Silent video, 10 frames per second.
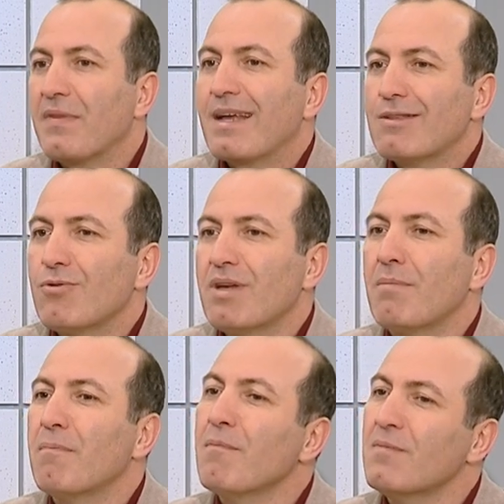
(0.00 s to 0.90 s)

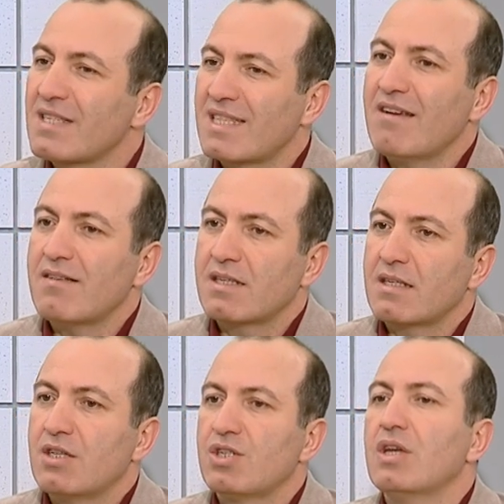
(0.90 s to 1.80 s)
которые ставят
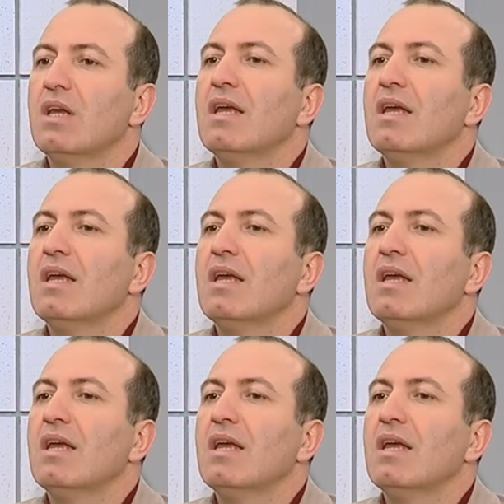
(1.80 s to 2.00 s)
задачи